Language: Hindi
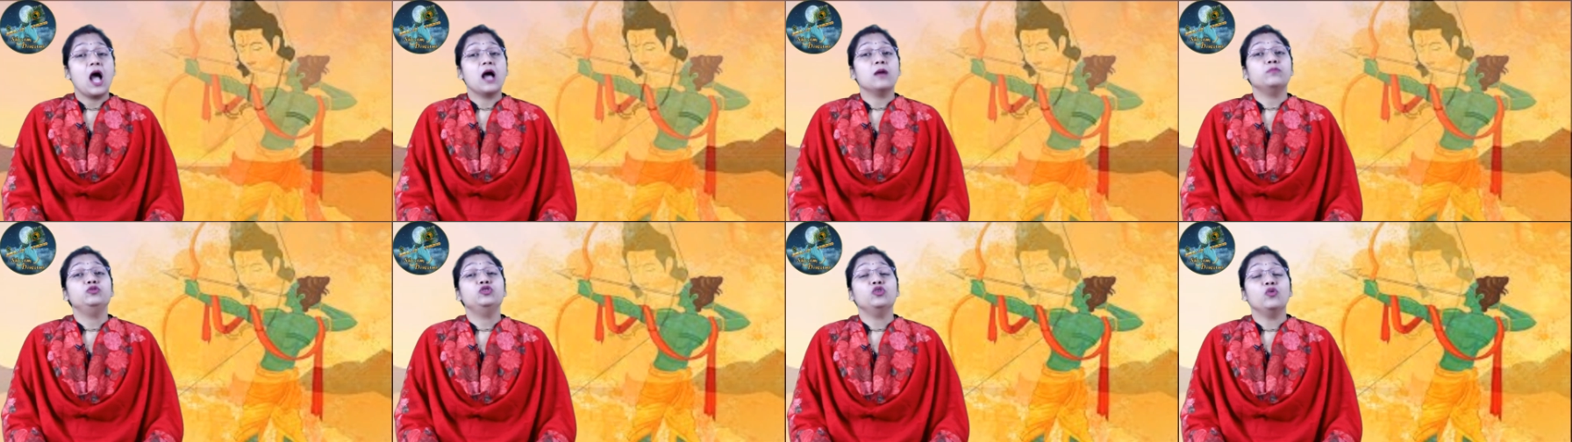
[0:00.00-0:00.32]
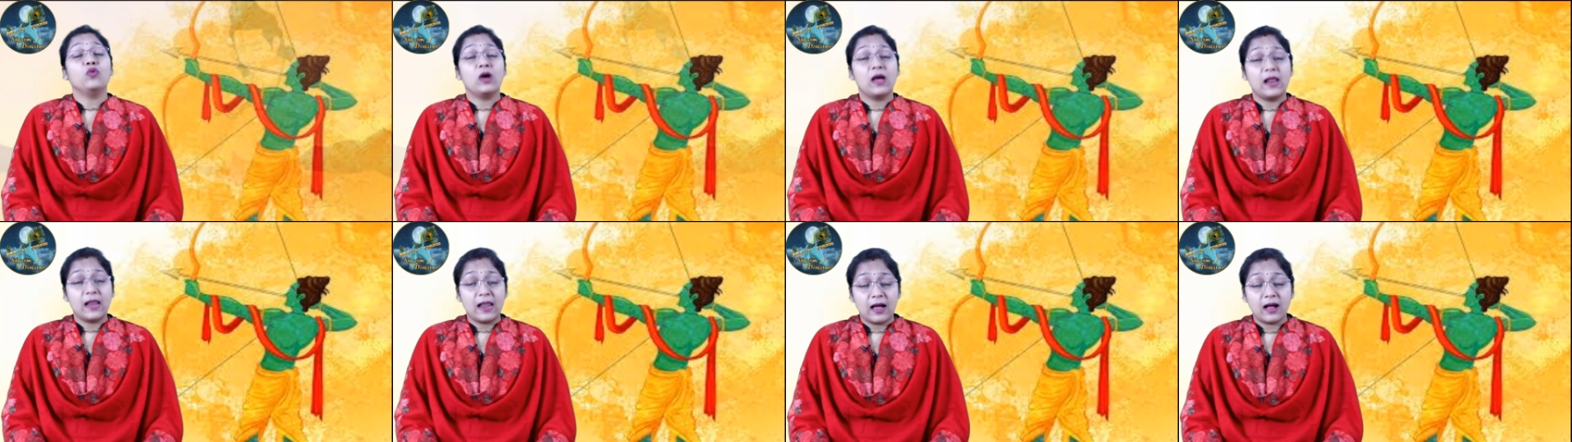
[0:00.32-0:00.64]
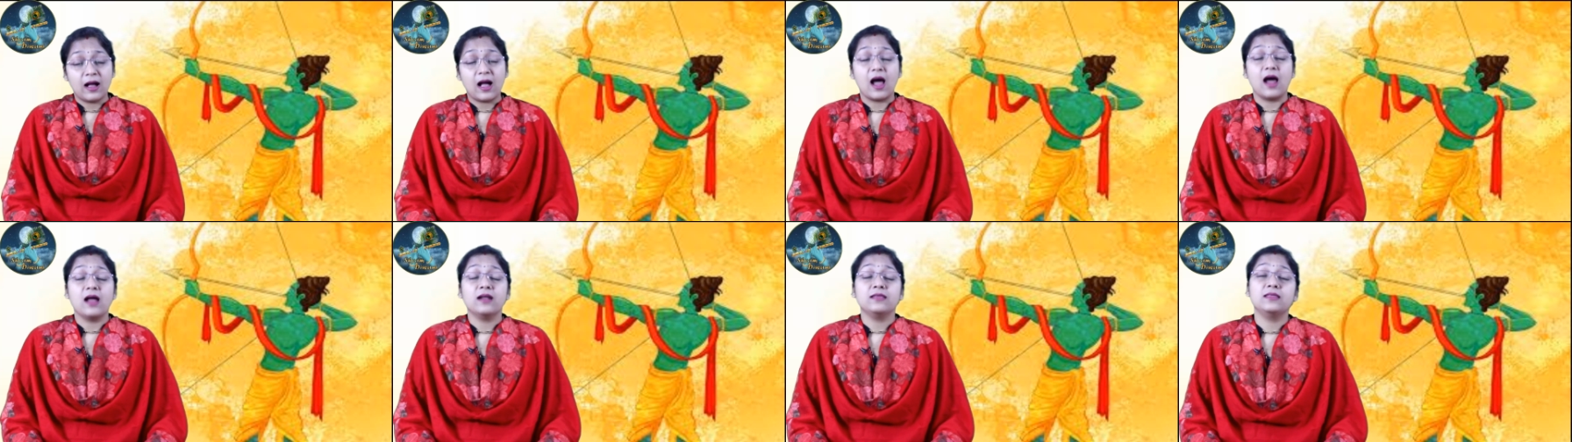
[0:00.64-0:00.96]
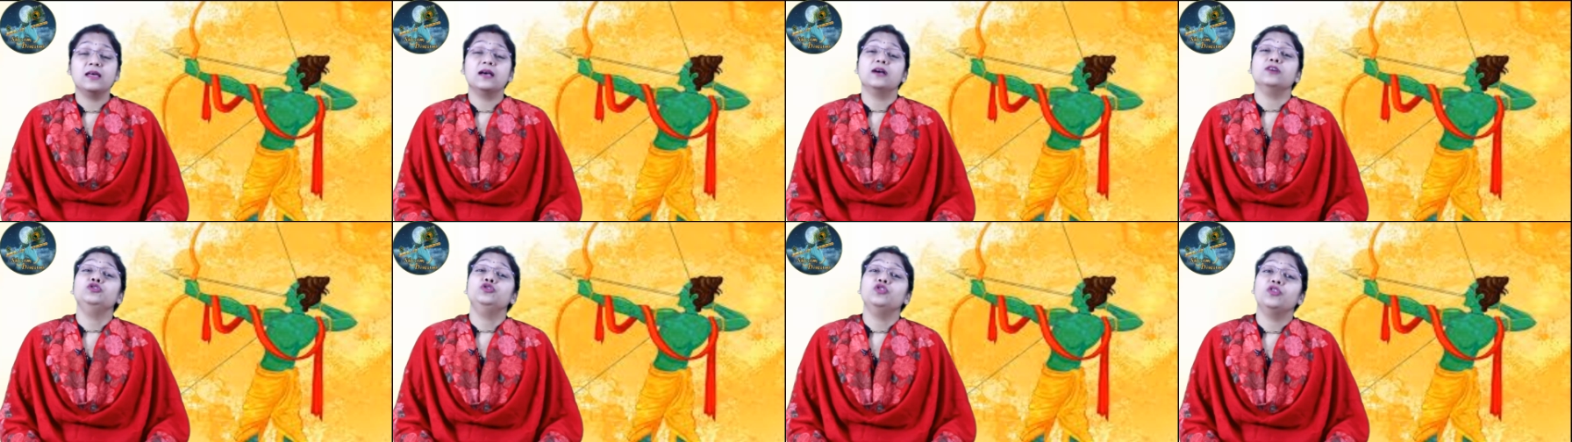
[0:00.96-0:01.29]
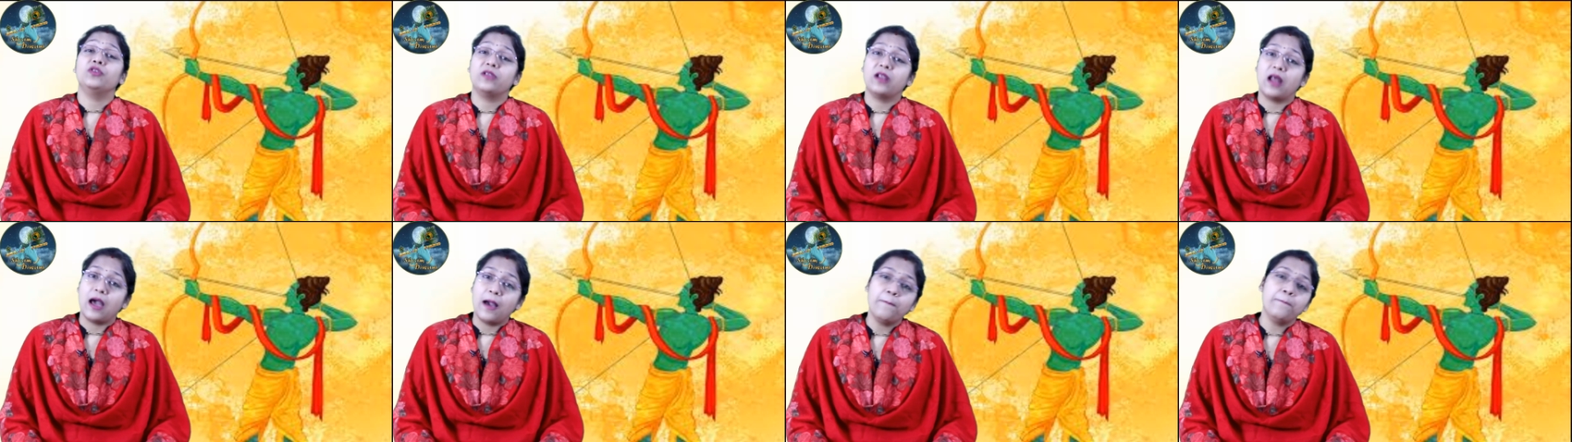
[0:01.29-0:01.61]
अब जो कलाकार था
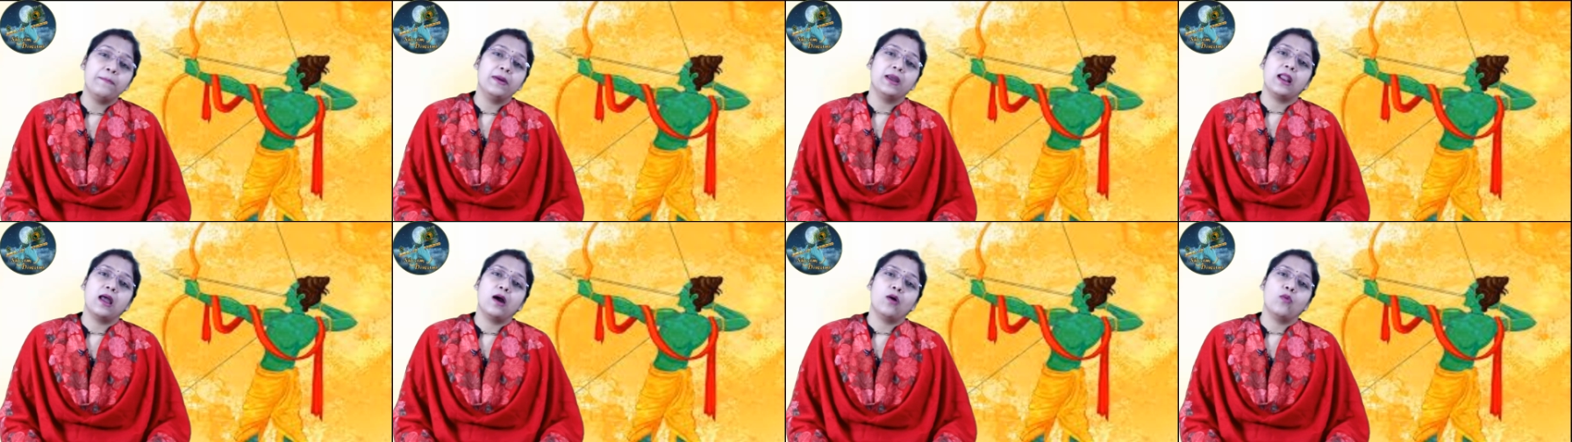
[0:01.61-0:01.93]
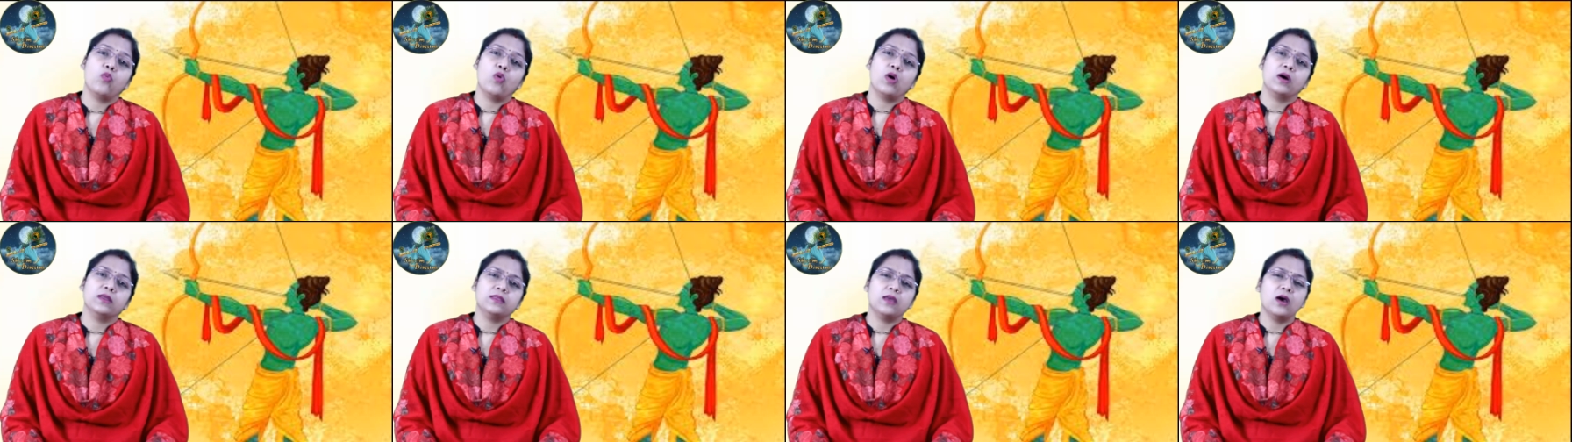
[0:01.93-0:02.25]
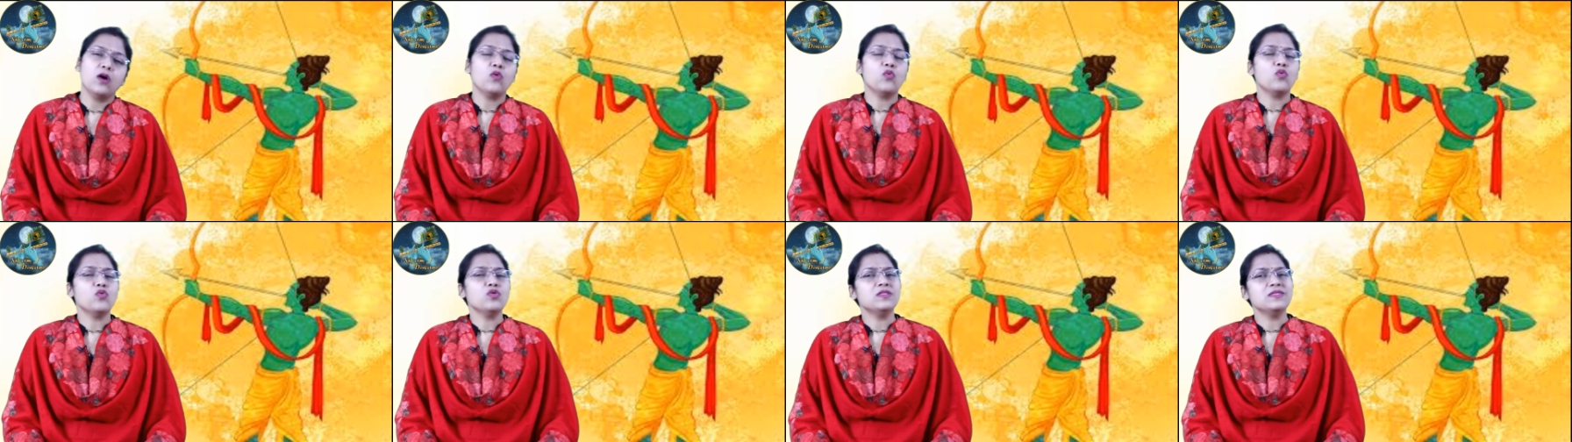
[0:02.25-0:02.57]
जो राम बना हुआ था